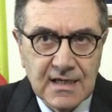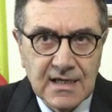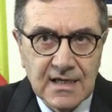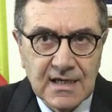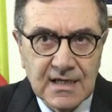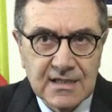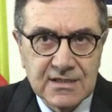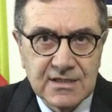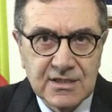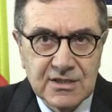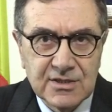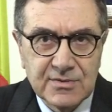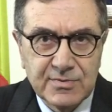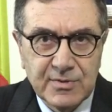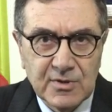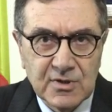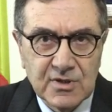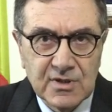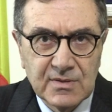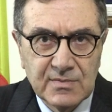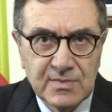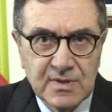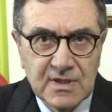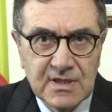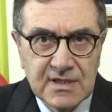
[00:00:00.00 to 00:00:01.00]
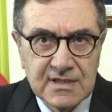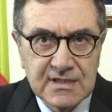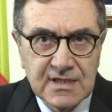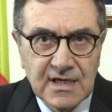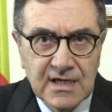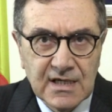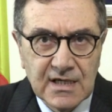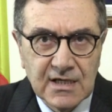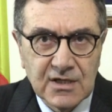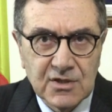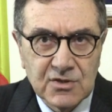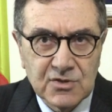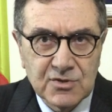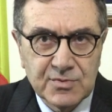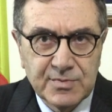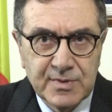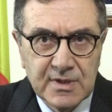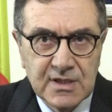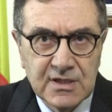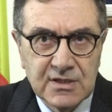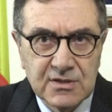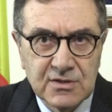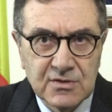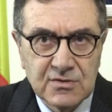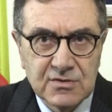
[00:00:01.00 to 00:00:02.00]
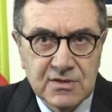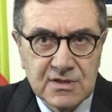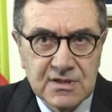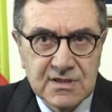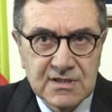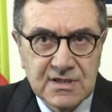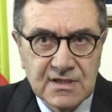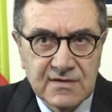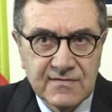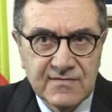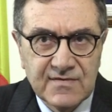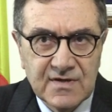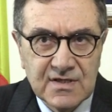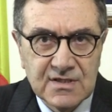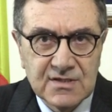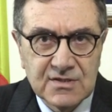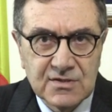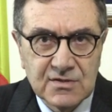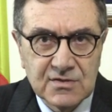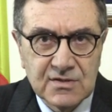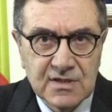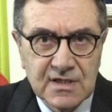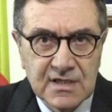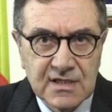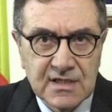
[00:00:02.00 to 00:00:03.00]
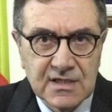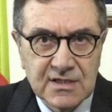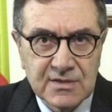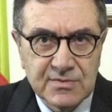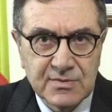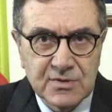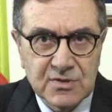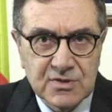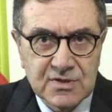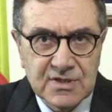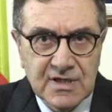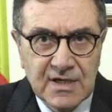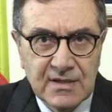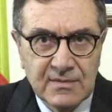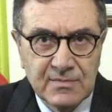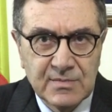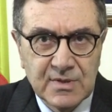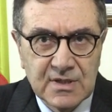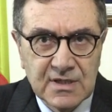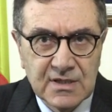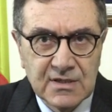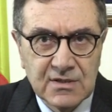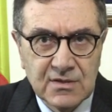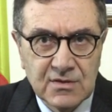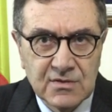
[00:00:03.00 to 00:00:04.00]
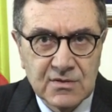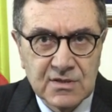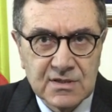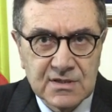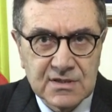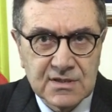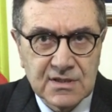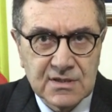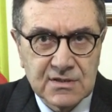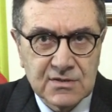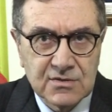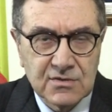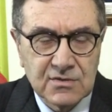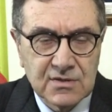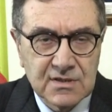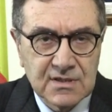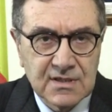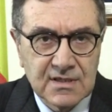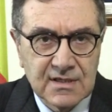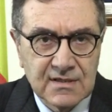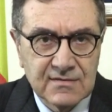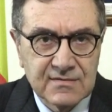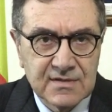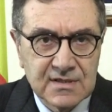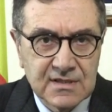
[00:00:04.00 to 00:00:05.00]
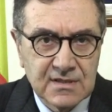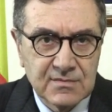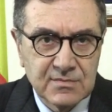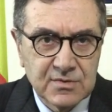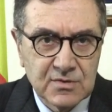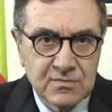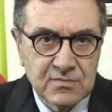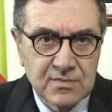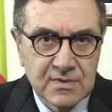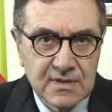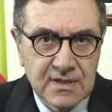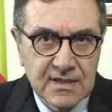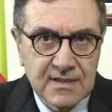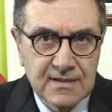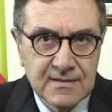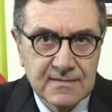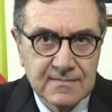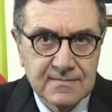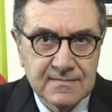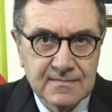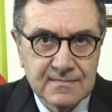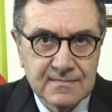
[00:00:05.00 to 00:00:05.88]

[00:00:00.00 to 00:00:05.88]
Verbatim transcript: e la disponibilità e lo spirito di servizio dei responsabili in ogni settore della vita pubblica.